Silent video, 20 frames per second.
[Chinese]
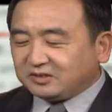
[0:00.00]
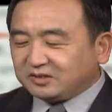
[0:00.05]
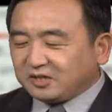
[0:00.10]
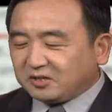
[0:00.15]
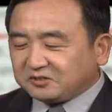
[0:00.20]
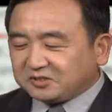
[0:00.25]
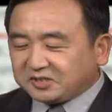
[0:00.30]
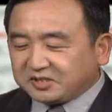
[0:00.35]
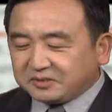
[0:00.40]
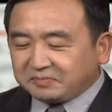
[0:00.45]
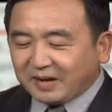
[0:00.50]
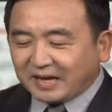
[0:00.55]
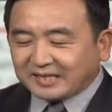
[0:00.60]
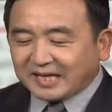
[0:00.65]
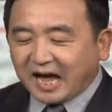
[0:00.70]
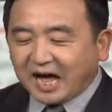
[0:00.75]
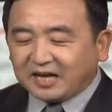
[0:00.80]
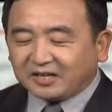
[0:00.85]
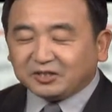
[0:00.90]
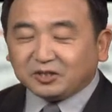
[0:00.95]
叫十八
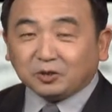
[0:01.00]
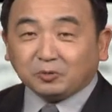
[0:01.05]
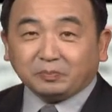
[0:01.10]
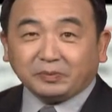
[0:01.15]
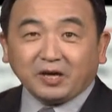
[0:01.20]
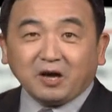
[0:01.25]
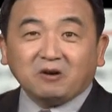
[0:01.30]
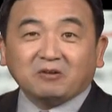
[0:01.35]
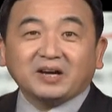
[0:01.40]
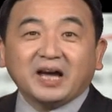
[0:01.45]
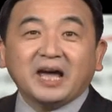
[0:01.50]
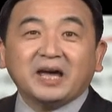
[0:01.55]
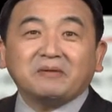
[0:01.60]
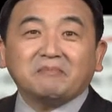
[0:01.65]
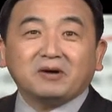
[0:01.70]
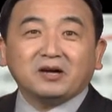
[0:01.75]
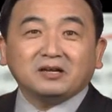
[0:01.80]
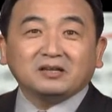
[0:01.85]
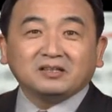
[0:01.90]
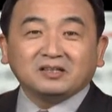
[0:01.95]
大有必要开
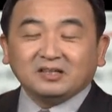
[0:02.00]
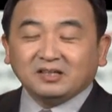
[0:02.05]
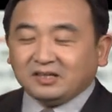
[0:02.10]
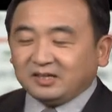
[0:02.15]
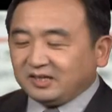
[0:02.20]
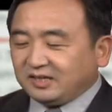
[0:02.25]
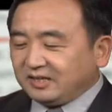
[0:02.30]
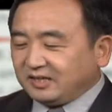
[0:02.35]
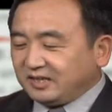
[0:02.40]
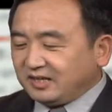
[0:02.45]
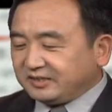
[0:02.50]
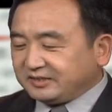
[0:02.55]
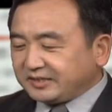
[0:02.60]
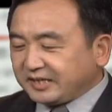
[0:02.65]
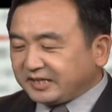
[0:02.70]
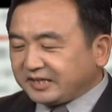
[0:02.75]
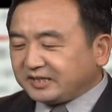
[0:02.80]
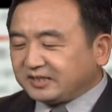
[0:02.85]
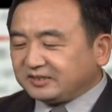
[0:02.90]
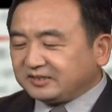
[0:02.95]
吗？
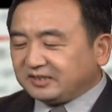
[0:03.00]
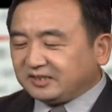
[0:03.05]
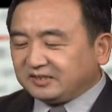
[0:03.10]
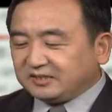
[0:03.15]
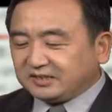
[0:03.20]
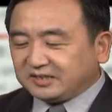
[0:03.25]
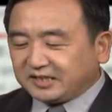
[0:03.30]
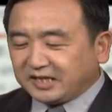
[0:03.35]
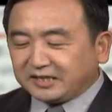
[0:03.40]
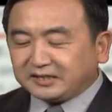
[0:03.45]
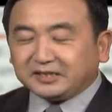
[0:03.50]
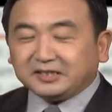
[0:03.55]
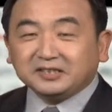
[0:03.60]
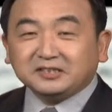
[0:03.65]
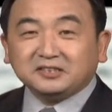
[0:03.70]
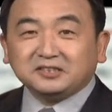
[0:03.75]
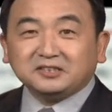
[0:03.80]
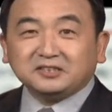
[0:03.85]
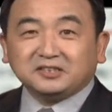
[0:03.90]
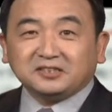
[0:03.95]
这个的前提
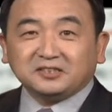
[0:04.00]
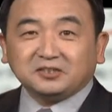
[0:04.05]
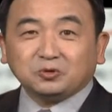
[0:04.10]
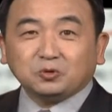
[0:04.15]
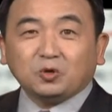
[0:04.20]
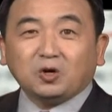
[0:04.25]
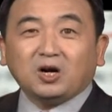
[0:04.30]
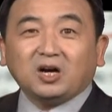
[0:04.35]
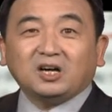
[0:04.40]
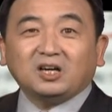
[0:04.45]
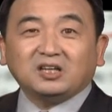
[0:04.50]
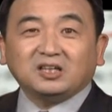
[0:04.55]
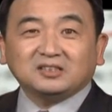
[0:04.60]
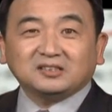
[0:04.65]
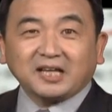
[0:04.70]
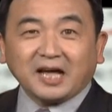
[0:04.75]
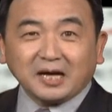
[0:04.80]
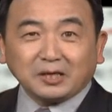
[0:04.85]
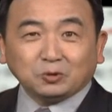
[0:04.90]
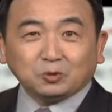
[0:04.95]
是指说
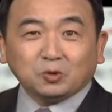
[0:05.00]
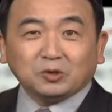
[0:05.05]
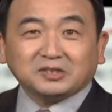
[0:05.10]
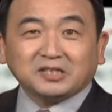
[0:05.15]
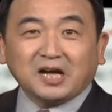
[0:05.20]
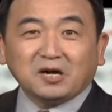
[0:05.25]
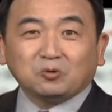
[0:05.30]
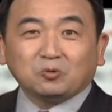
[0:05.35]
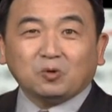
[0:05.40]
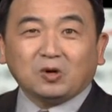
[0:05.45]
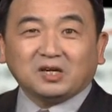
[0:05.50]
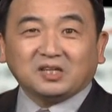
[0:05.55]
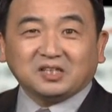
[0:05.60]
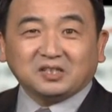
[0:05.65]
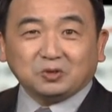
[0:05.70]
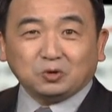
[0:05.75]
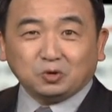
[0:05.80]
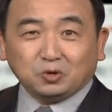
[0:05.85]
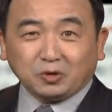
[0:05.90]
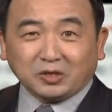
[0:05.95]
太多当官的
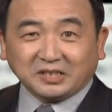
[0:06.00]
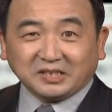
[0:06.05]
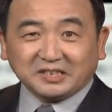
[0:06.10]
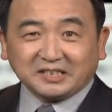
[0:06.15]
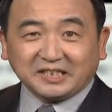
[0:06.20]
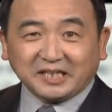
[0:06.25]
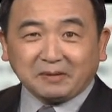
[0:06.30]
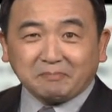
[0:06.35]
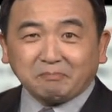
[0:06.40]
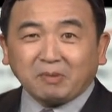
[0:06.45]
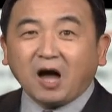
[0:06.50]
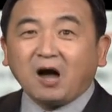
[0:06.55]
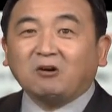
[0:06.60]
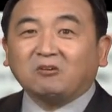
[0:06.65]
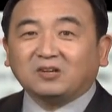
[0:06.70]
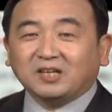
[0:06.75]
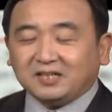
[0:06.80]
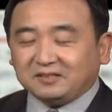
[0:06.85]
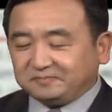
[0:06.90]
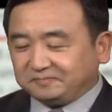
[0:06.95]
卷着钱跑
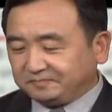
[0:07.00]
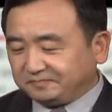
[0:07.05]
了。